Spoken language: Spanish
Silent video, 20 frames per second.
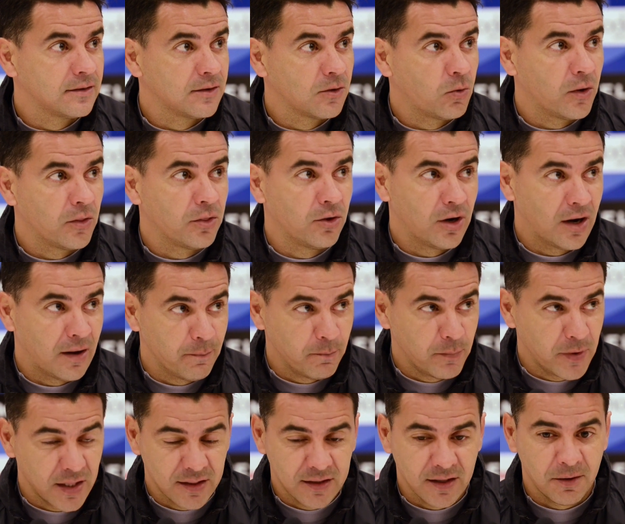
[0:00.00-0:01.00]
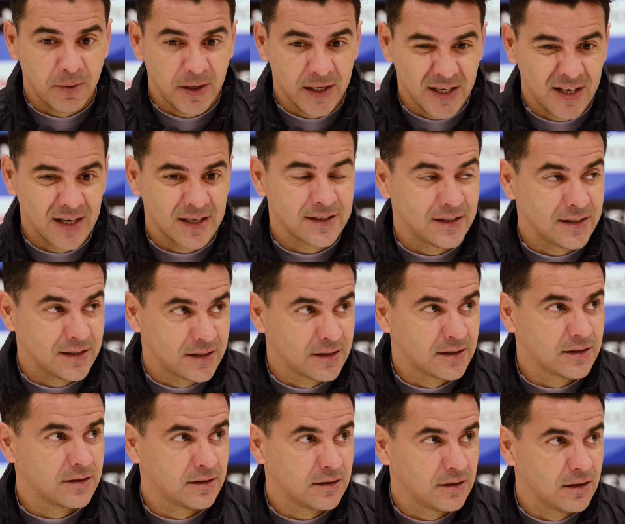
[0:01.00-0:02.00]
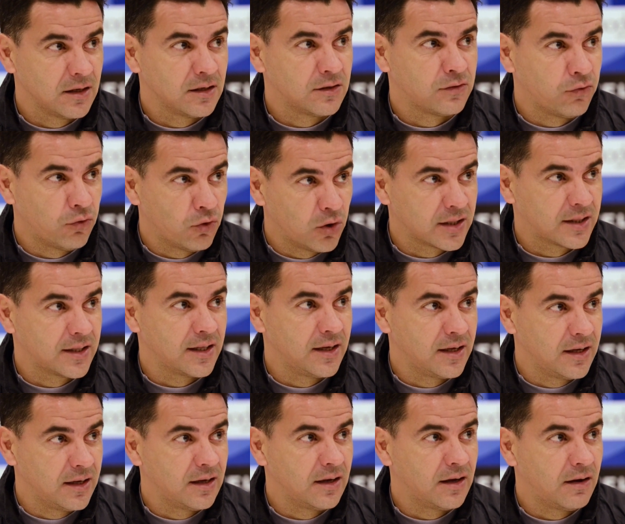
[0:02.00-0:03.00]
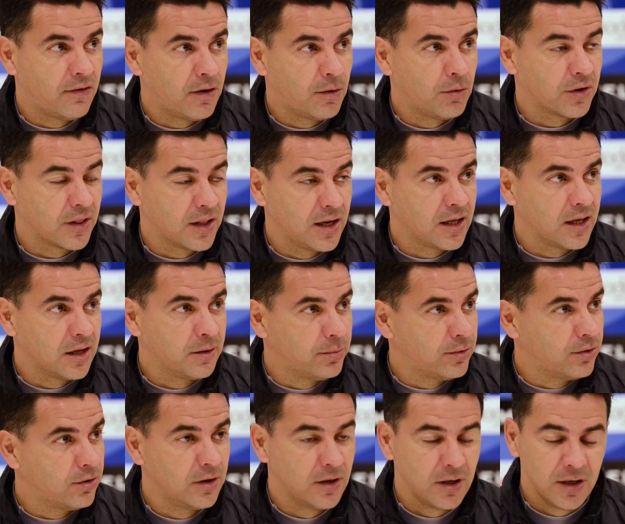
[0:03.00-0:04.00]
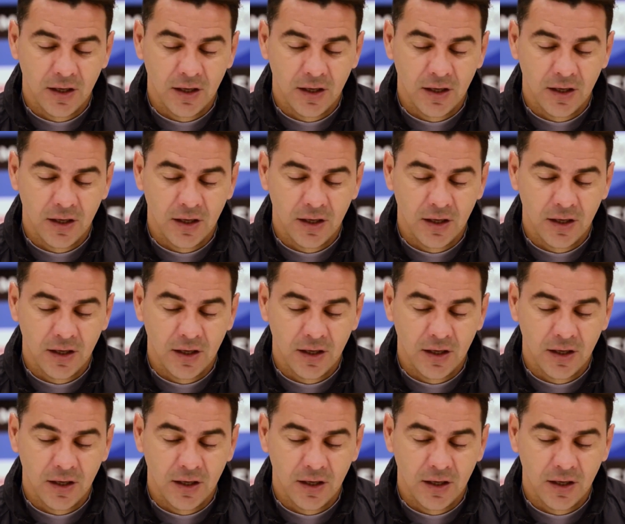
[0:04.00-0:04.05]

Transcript: cuando el ambiente de Vallecas es, es fuerte y a favor del equipo